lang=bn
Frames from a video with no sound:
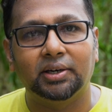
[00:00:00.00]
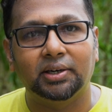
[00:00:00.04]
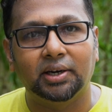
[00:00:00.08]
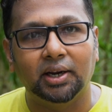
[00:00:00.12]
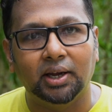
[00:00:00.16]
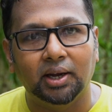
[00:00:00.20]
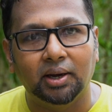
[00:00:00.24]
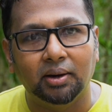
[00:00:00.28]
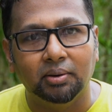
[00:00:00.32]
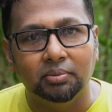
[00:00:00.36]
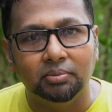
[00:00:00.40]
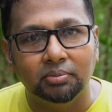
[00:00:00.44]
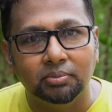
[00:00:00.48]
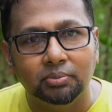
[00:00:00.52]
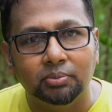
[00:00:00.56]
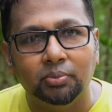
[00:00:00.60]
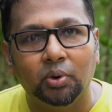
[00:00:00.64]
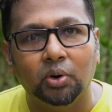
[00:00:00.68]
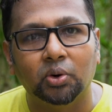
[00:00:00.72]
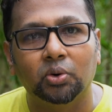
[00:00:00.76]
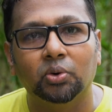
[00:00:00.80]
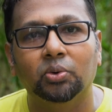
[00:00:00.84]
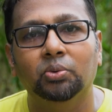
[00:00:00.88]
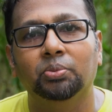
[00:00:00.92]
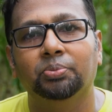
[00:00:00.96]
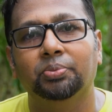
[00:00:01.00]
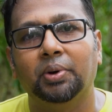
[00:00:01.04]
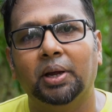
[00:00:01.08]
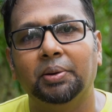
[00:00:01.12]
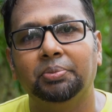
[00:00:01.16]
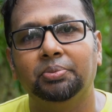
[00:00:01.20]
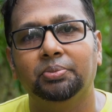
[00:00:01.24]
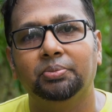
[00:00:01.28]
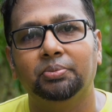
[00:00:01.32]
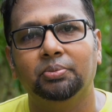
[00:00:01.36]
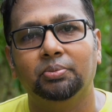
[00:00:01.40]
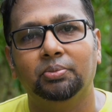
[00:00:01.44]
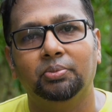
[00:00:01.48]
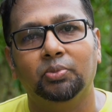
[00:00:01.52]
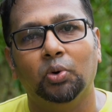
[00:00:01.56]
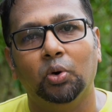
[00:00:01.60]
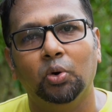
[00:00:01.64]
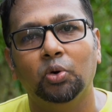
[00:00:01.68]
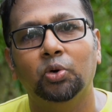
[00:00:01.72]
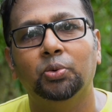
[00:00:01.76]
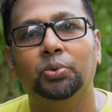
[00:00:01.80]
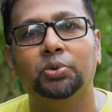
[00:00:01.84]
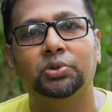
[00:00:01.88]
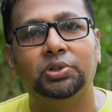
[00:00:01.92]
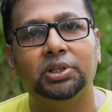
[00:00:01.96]
একটা বড়
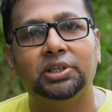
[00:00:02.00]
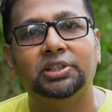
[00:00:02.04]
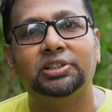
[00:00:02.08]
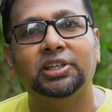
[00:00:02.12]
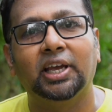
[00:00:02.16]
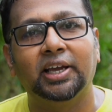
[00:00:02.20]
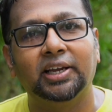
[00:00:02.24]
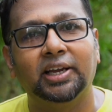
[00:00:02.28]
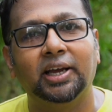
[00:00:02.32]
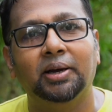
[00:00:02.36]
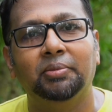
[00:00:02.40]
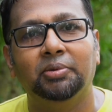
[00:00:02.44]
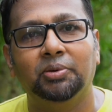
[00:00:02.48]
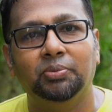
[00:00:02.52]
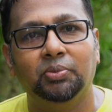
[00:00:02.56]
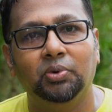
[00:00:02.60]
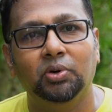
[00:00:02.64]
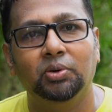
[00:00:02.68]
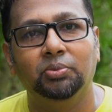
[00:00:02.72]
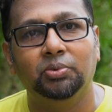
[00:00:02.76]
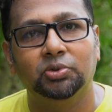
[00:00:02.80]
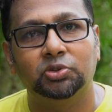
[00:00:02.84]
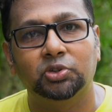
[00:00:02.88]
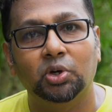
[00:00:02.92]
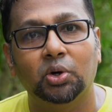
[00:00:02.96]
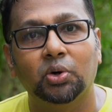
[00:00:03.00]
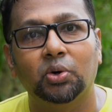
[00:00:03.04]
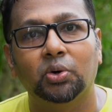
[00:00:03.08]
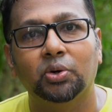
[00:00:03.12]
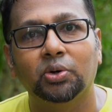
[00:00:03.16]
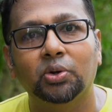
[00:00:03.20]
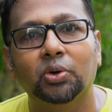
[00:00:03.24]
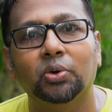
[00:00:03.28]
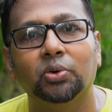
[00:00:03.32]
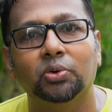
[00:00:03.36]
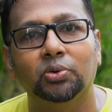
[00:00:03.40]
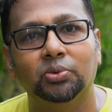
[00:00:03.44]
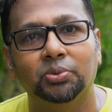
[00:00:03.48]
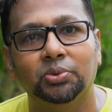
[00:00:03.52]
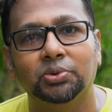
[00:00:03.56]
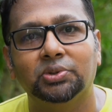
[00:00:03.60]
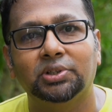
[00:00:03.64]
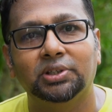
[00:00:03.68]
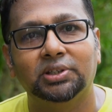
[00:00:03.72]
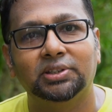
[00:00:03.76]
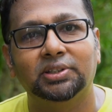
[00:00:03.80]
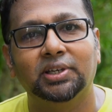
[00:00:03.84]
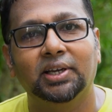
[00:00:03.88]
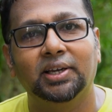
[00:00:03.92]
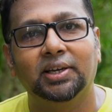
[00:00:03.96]
অনুভূতির জায়গা আমি বলবো স্মরণীয়
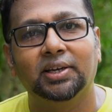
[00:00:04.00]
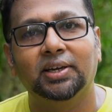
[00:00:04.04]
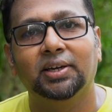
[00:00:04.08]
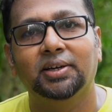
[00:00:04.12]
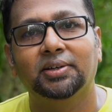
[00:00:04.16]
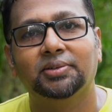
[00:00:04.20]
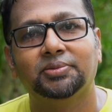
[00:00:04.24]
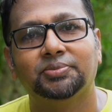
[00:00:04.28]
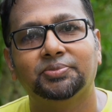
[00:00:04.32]
অনুভূতির জায়গা